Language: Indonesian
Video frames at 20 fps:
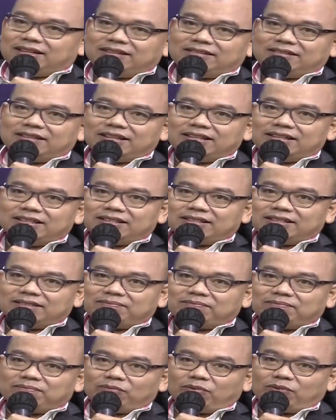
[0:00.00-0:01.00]

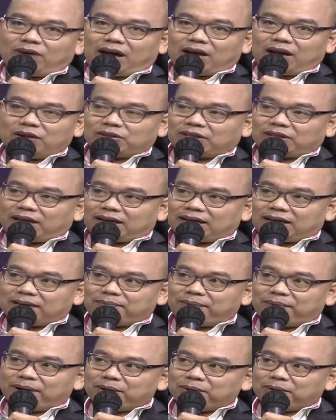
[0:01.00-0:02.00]
Jadi kalau sekarang
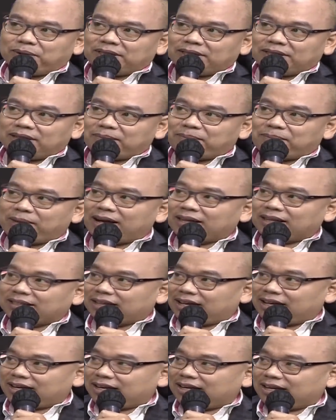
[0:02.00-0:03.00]
baru kita bahas
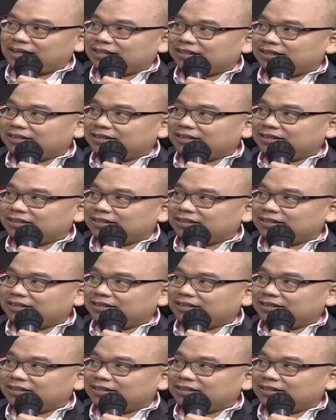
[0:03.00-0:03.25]
sekarang,